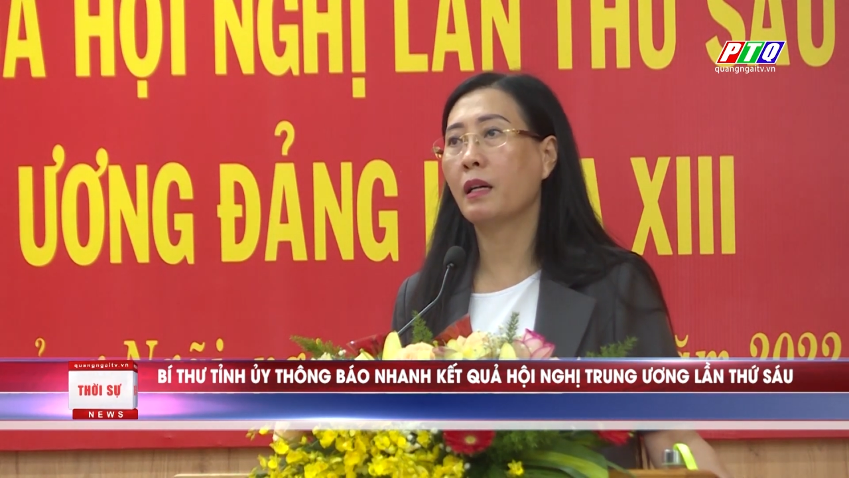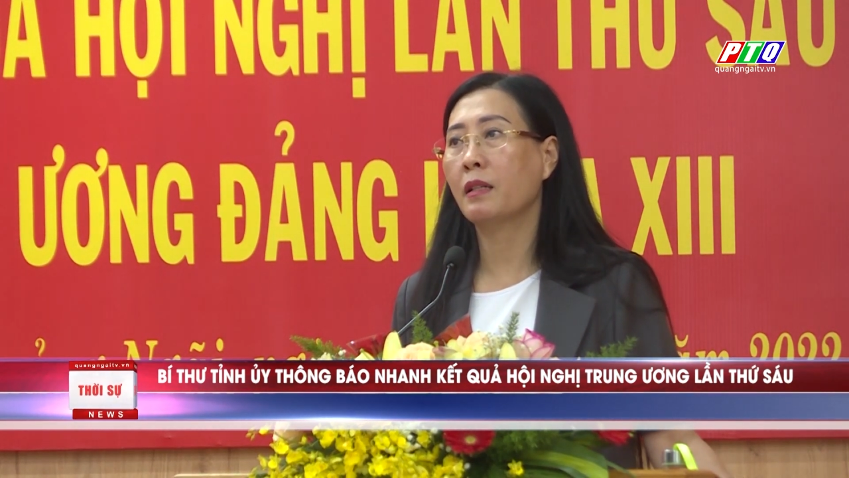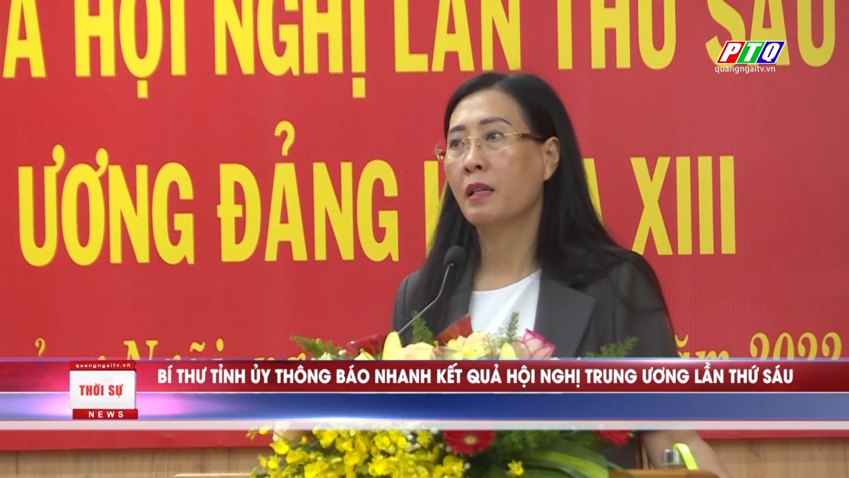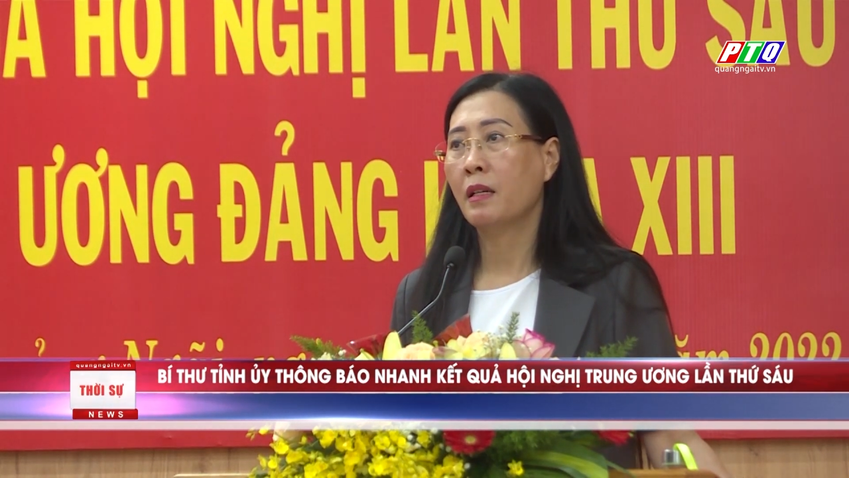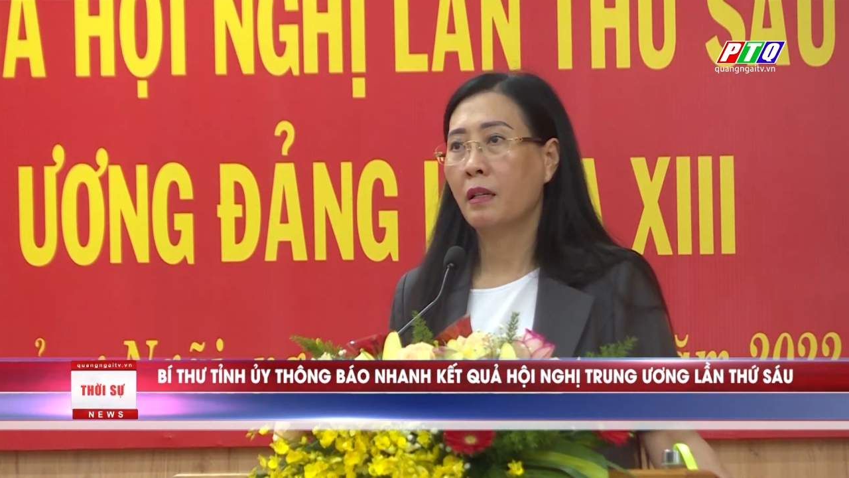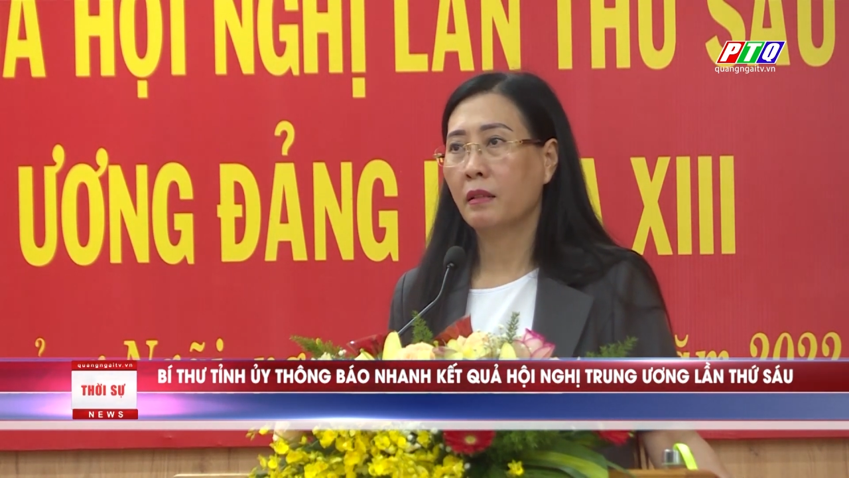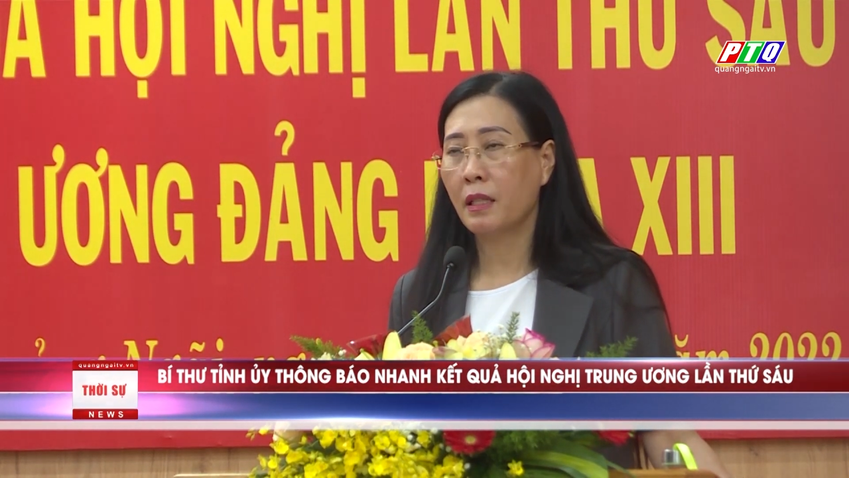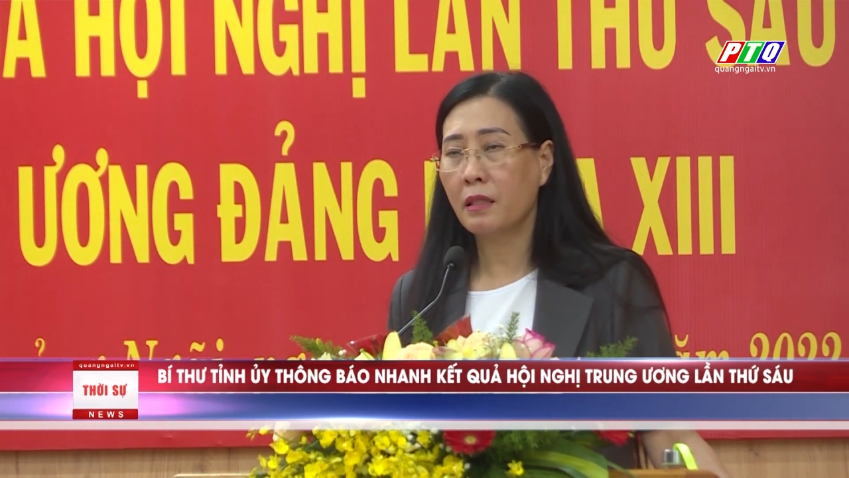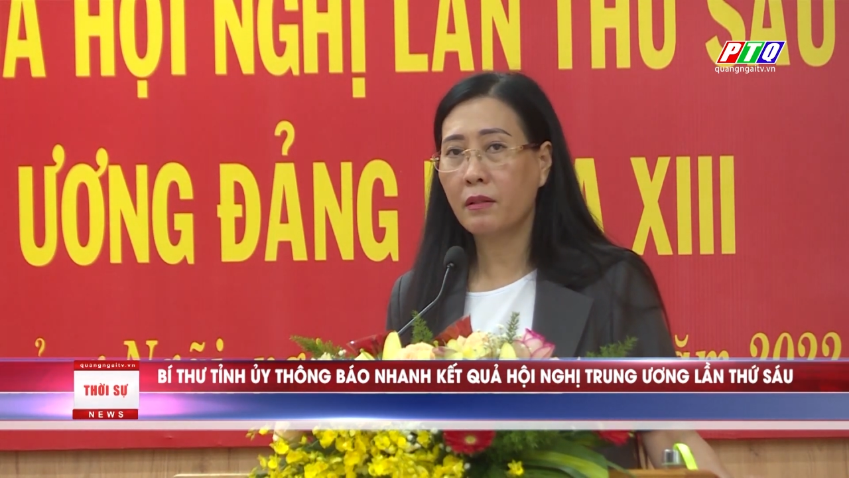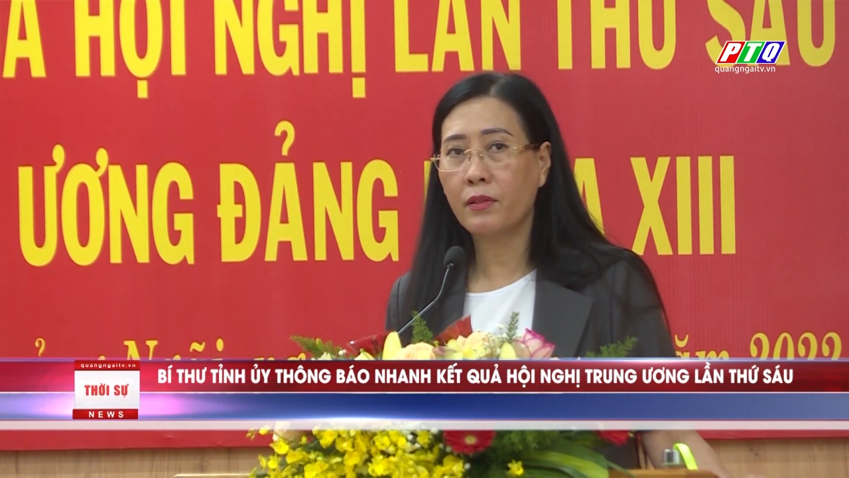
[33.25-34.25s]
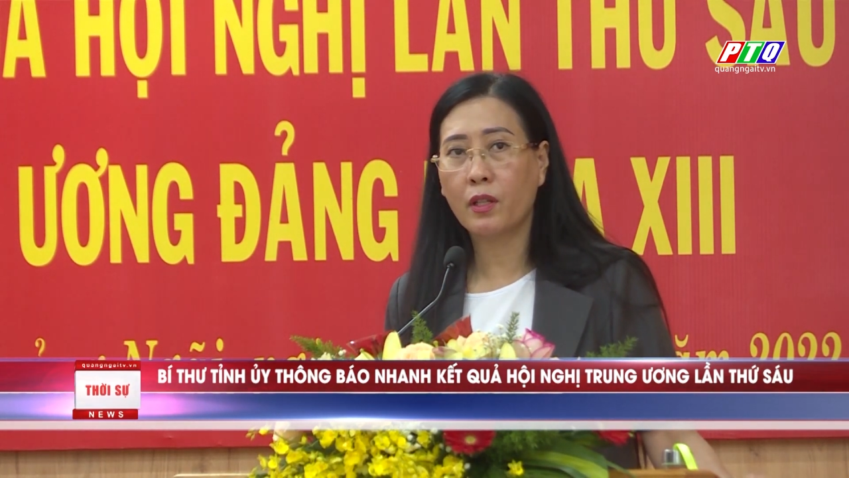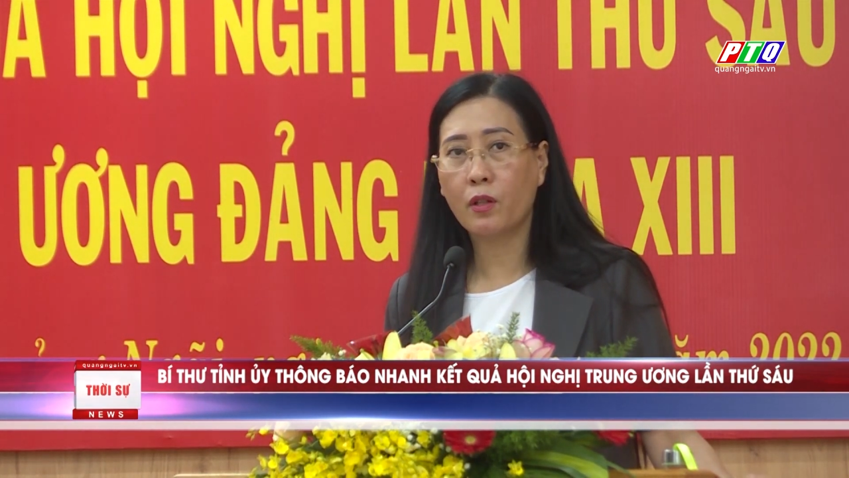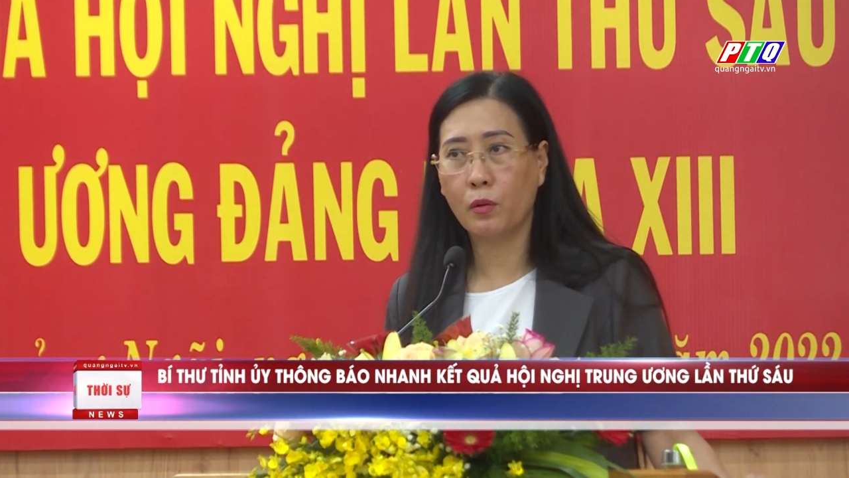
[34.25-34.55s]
Trung ương Đảng khóa 13